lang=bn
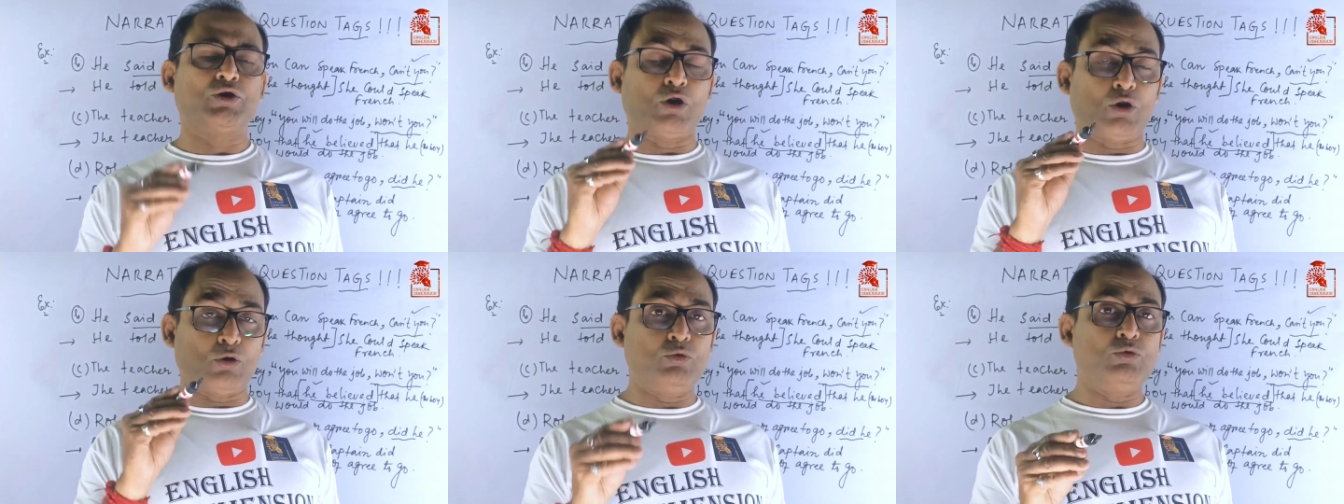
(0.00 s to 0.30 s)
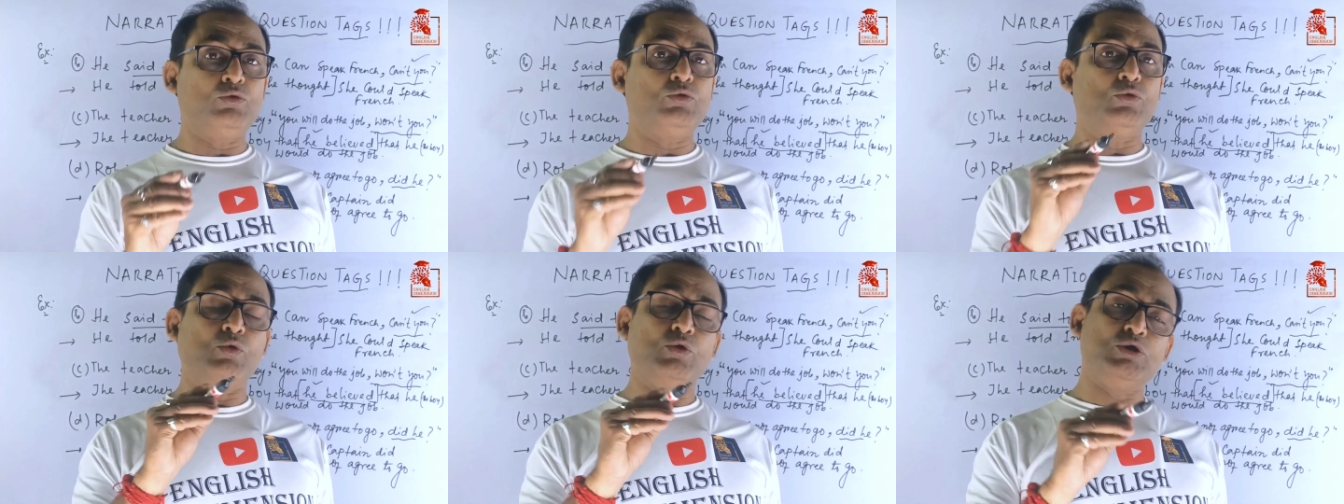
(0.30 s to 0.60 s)

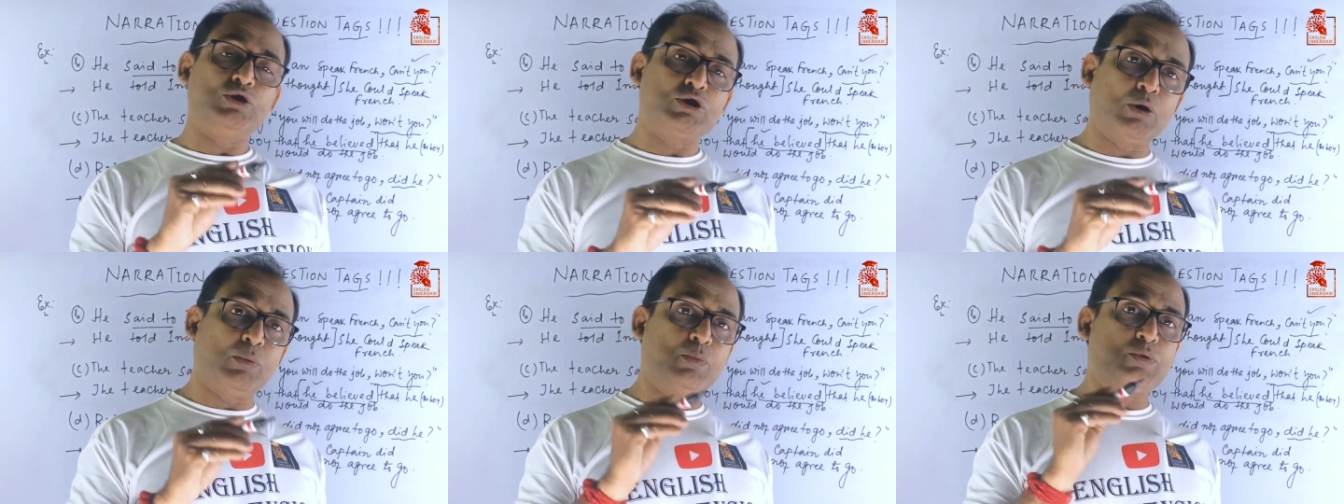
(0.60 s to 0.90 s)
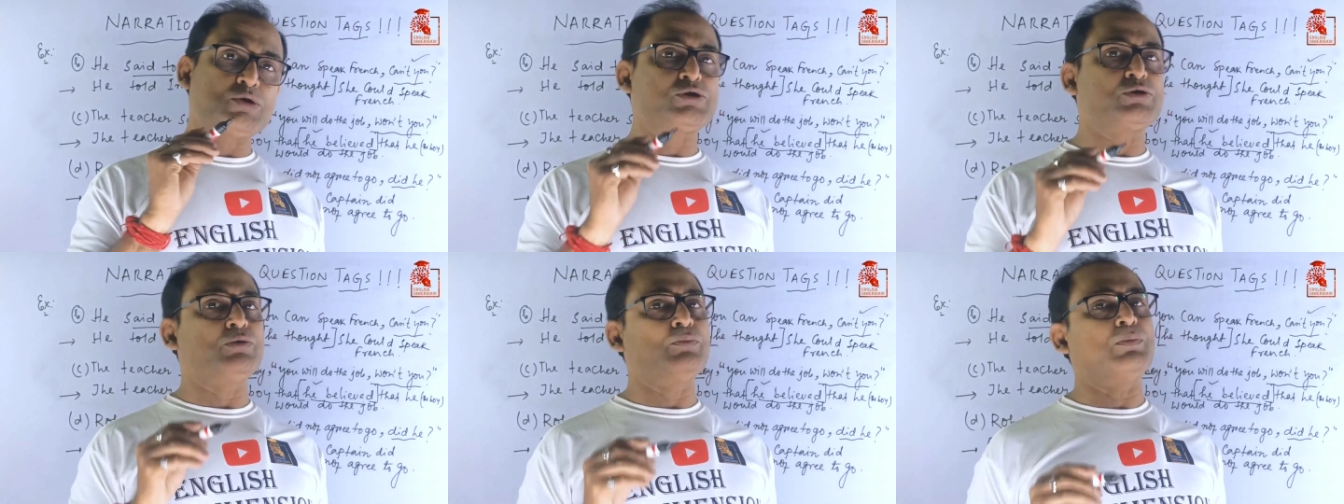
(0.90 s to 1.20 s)
তখন ওই
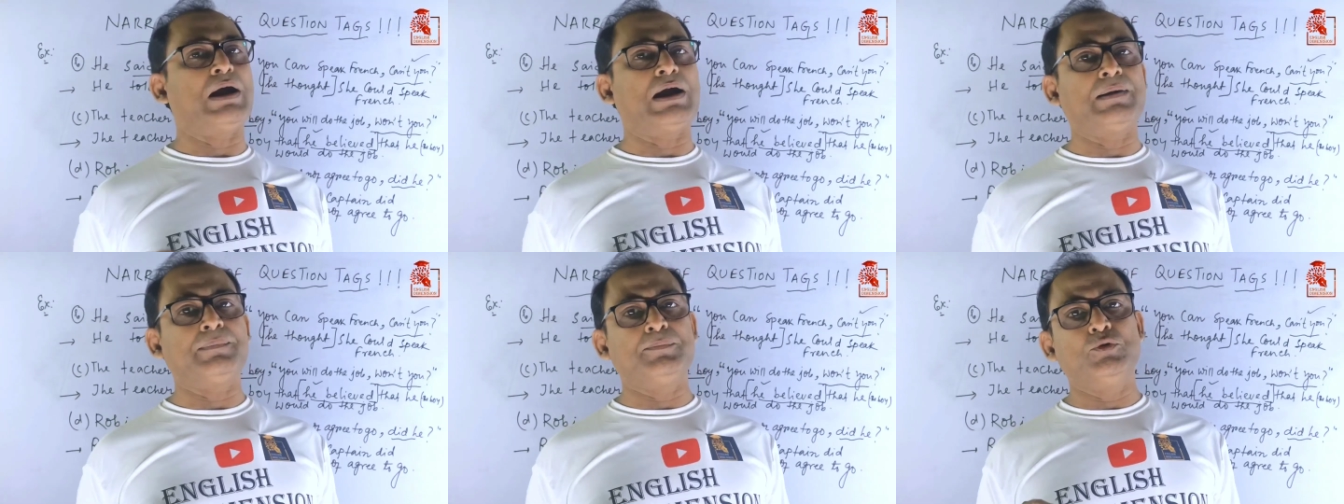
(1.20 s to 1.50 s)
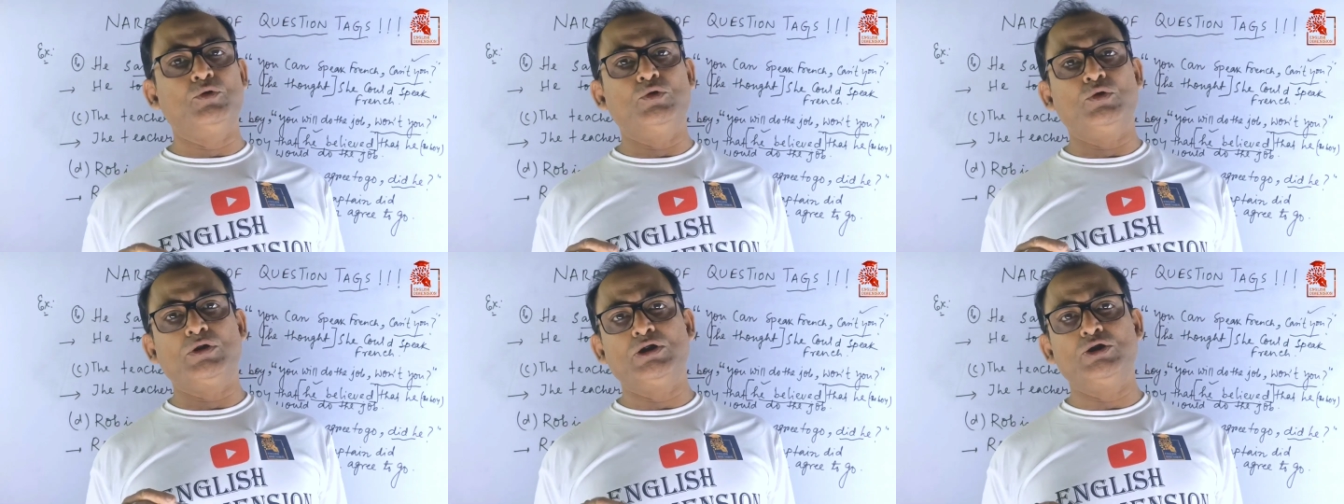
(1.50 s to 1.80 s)
সমস্ত
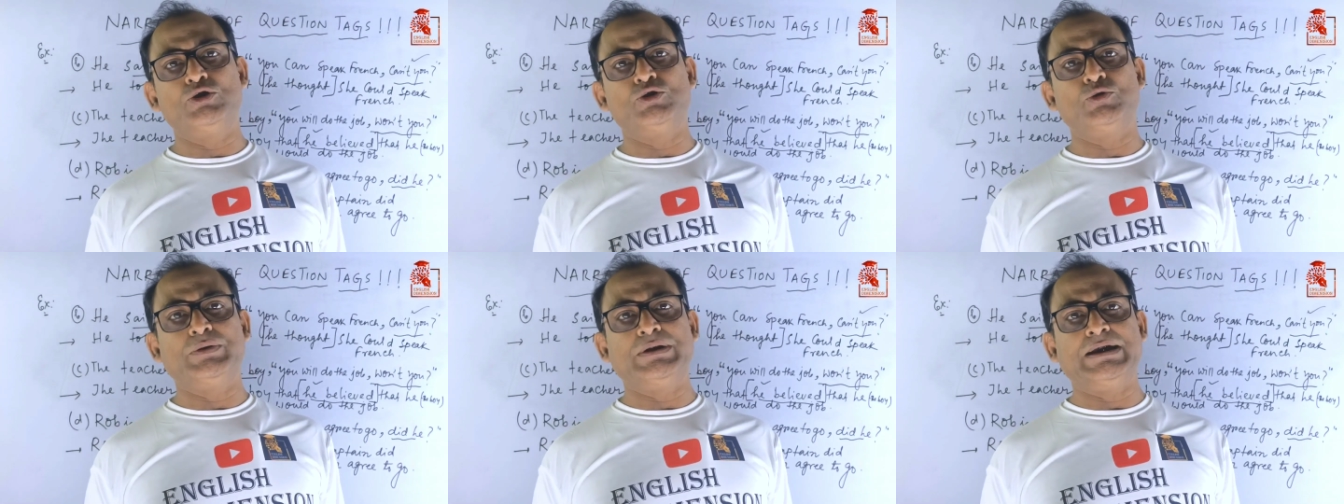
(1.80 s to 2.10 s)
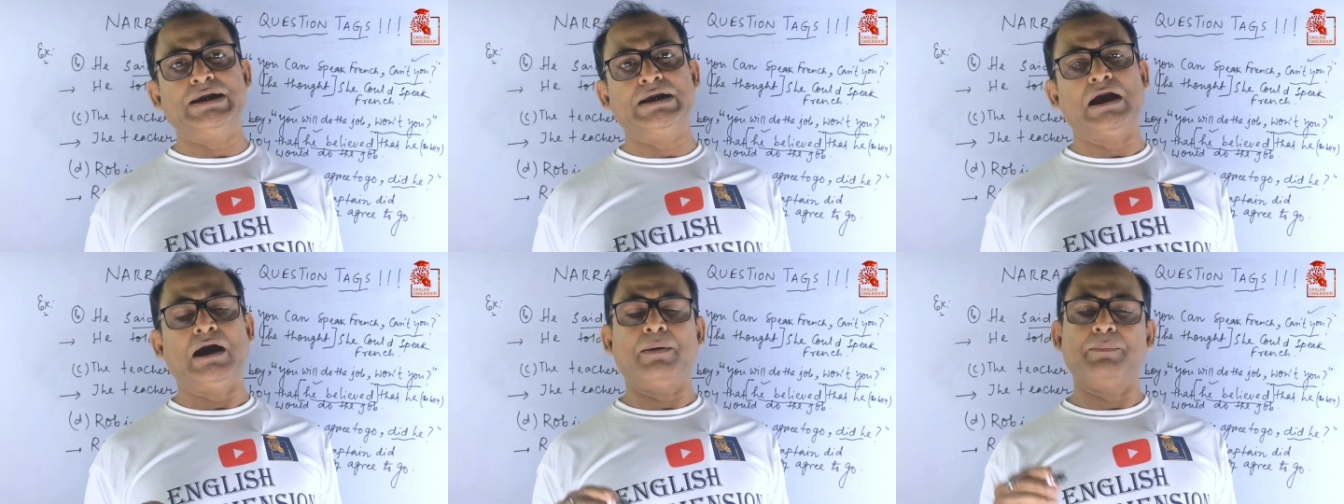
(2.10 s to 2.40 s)
ভার্বগুলোকে
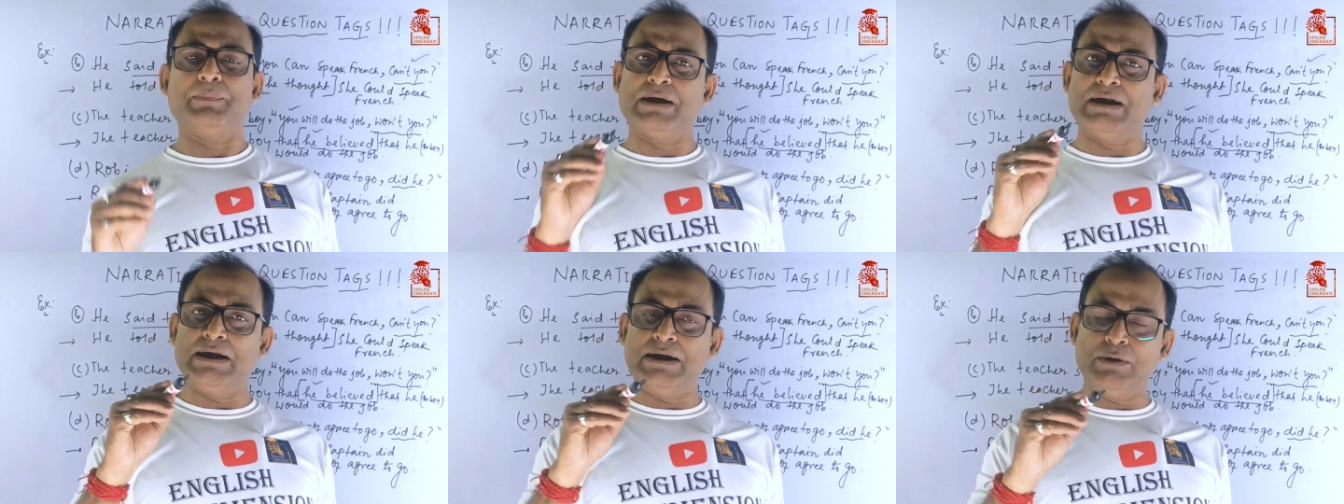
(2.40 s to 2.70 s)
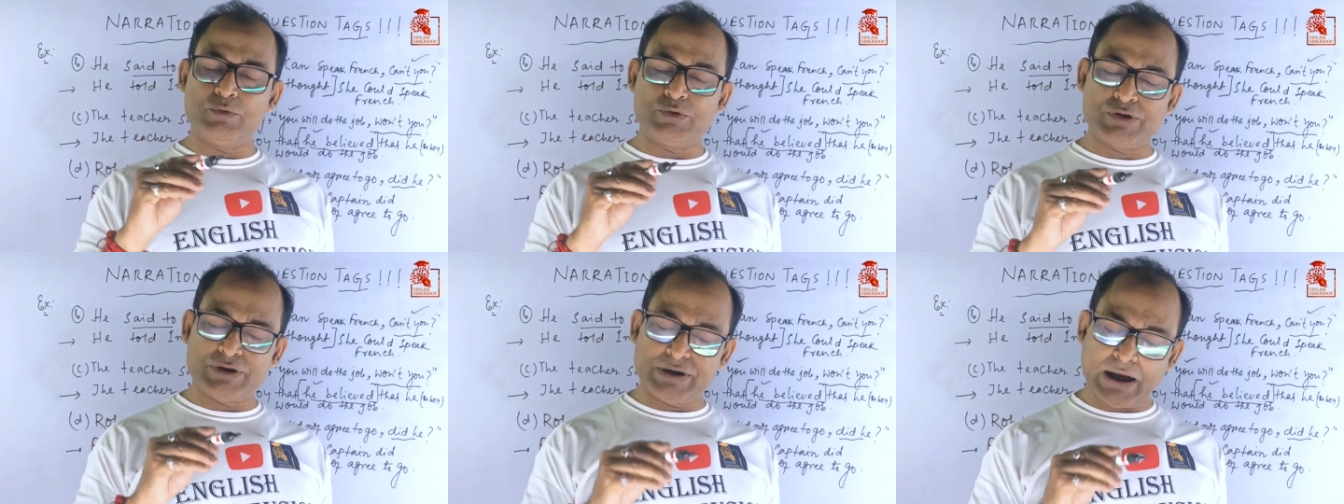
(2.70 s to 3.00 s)
যদি আমরা
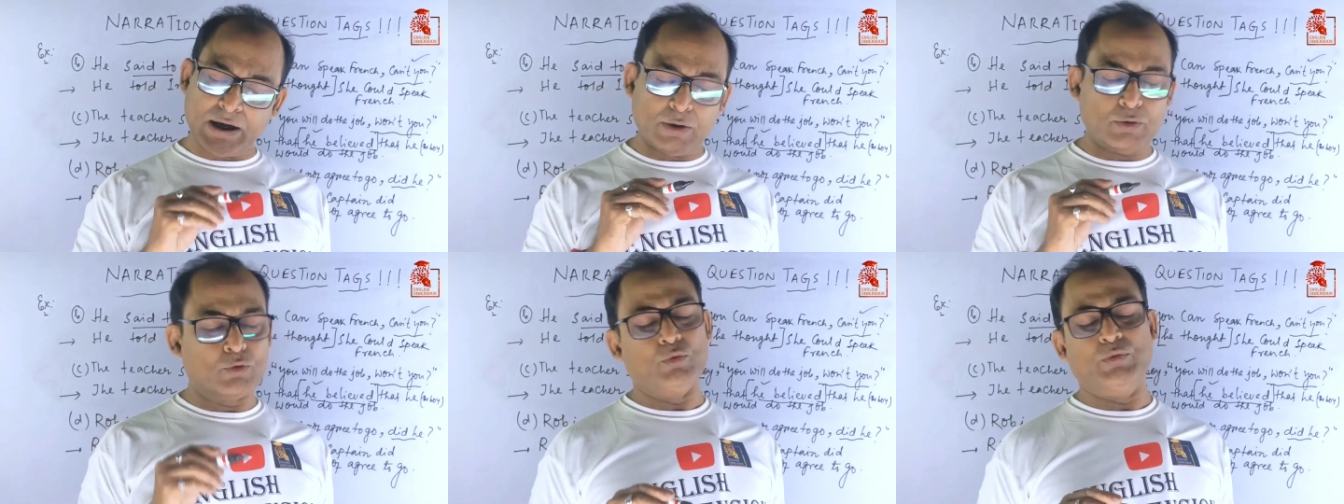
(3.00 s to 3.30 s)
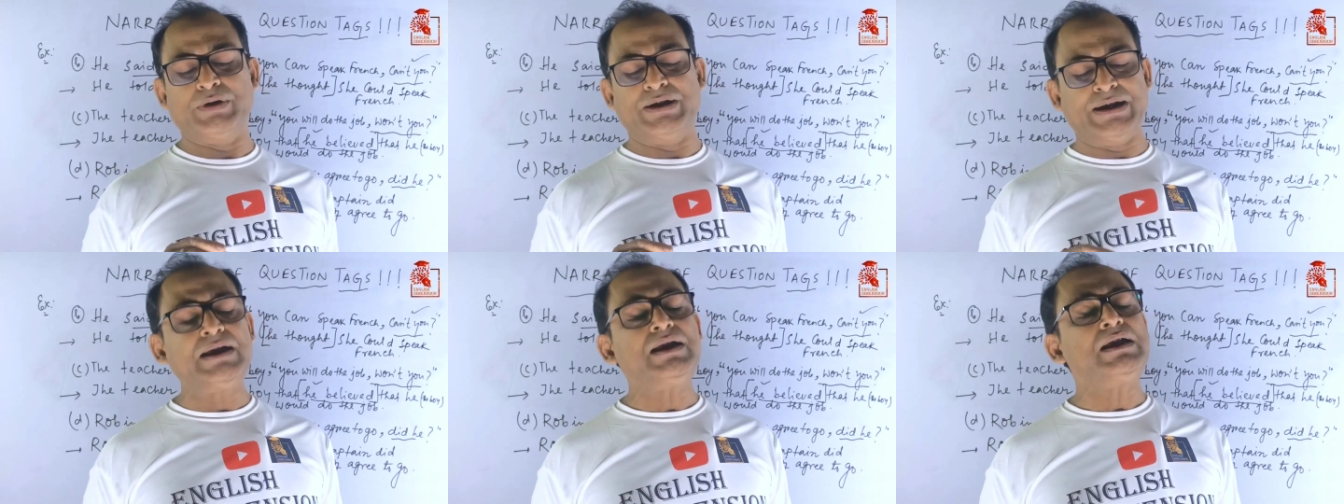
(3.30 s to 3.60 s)
ইউজ না
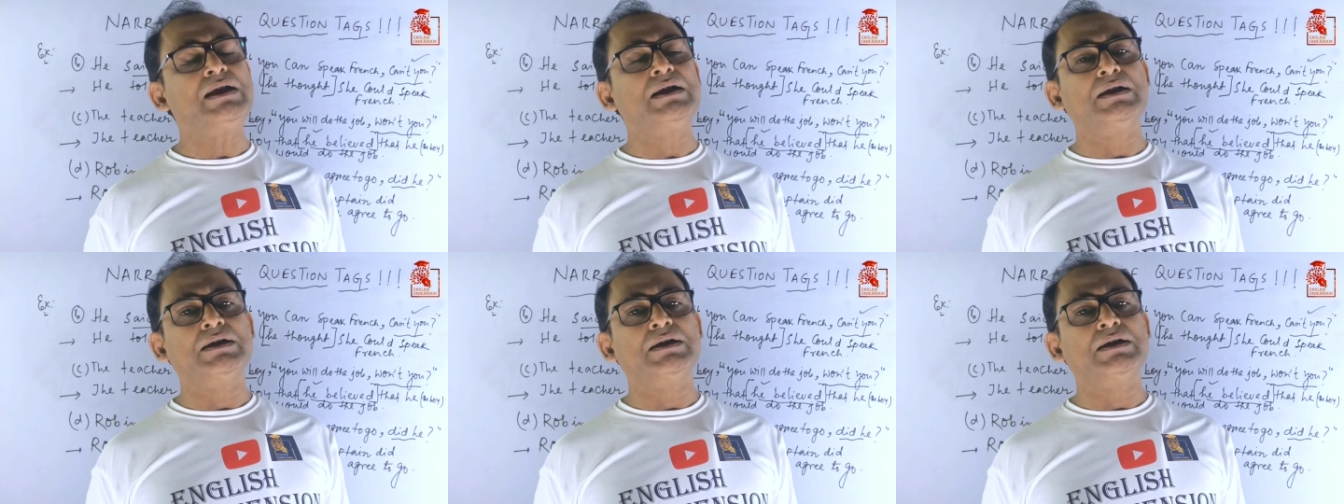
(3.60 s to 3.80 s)
করি